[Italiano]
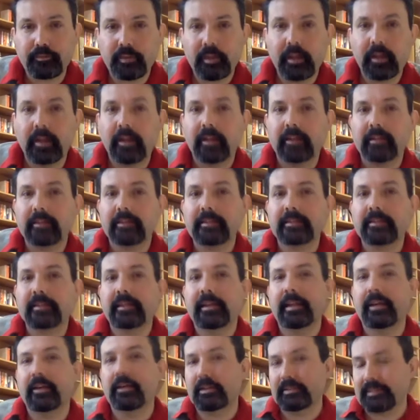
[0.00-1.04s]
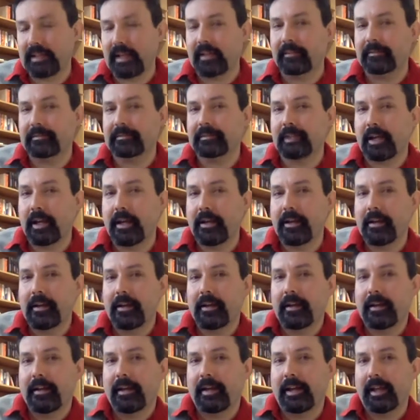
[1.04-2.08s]
Eh, è una santa
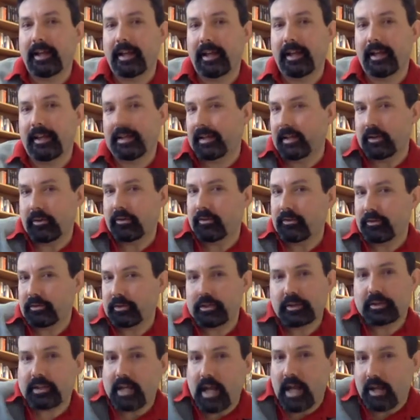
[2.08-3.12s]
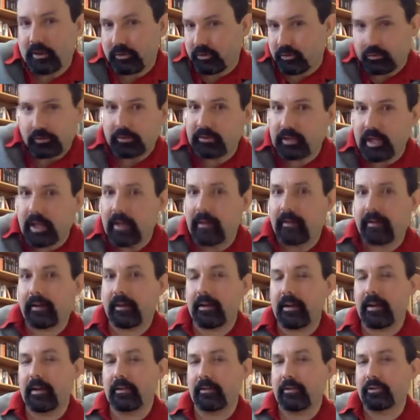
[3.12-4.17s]
eh, che non sta
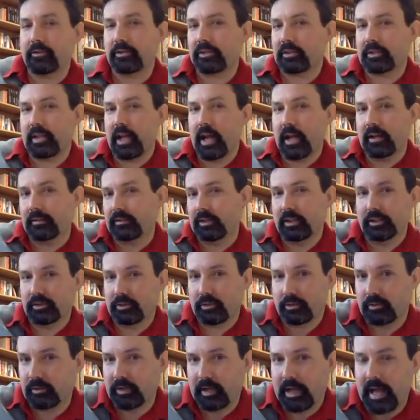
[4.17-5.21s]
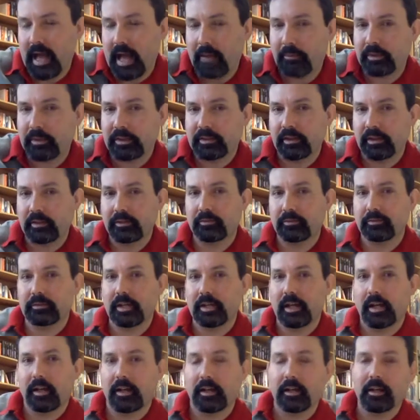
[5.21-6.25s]
sottoterra, non sta dietro la lapide di
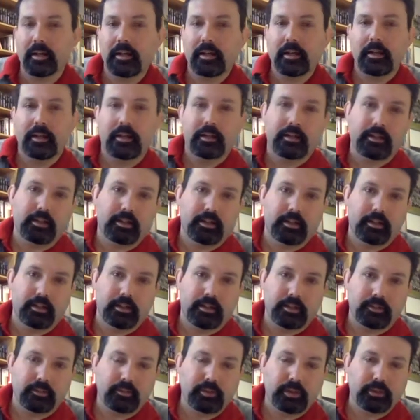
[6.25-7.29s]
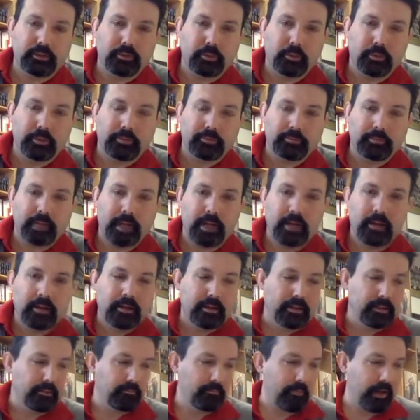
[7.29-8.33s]
una, eh, di una tomba,
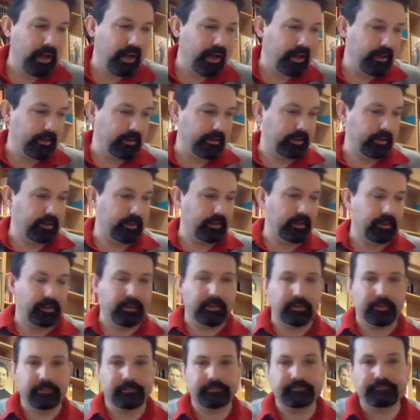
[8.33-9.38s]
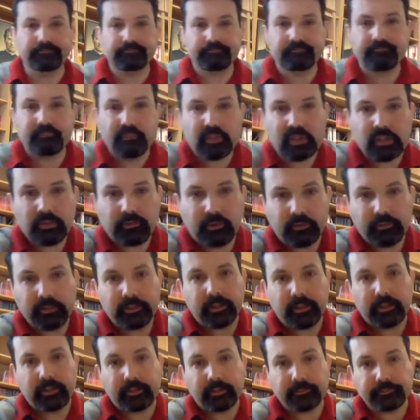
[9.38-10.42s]
ma eh, si fa
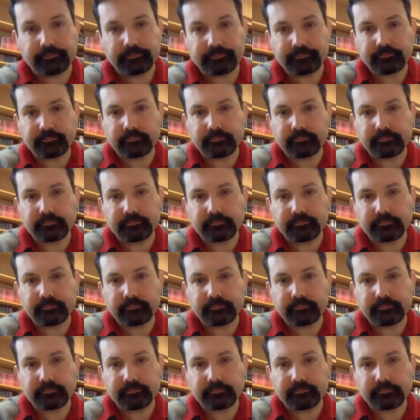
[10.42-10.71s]
vedere.